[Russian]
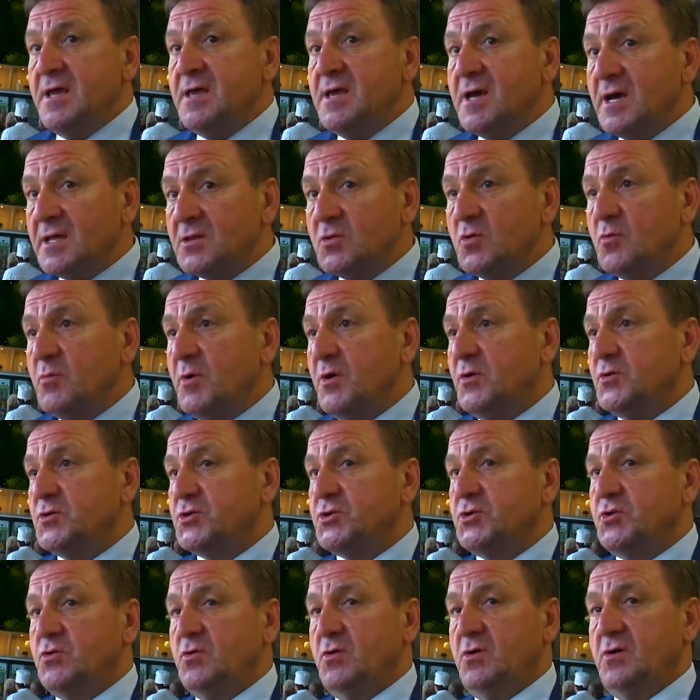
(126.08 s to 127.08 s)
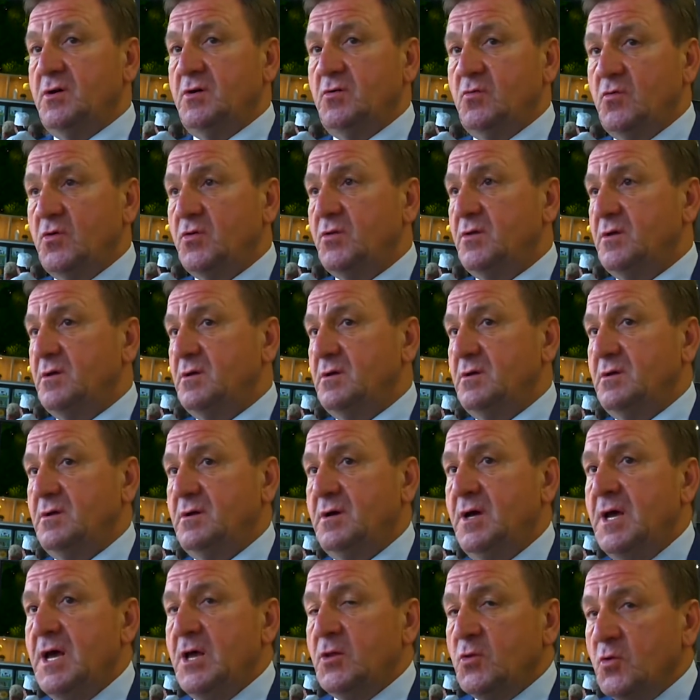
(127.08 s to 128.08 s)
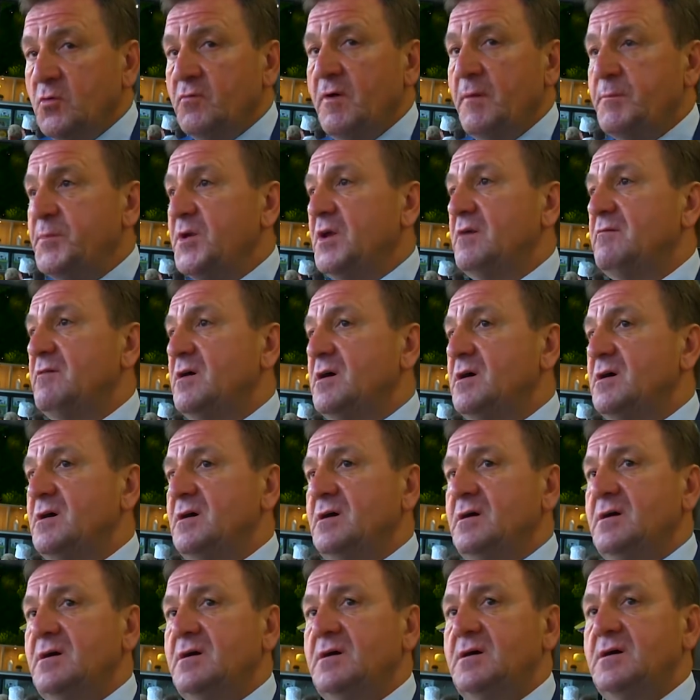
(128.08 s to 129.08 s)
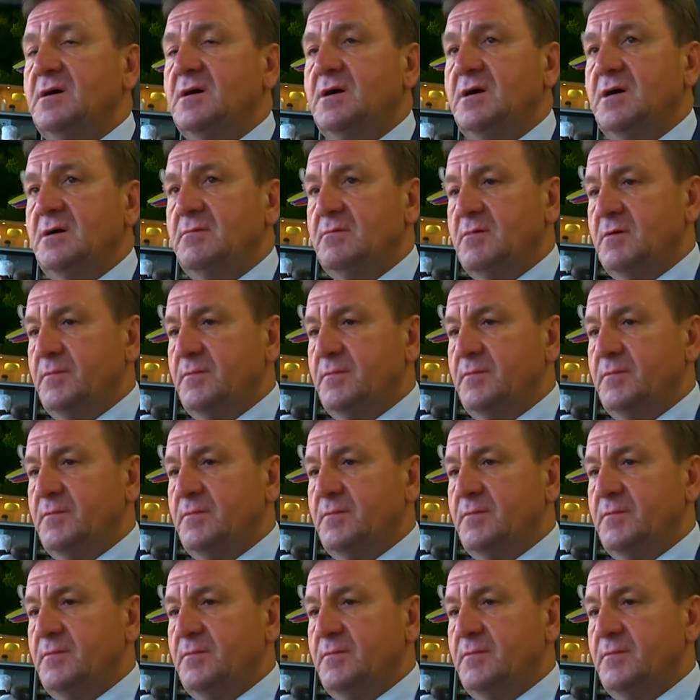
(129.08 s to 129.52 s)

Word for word: Я думаю, что он, э, ну, во-первых, э,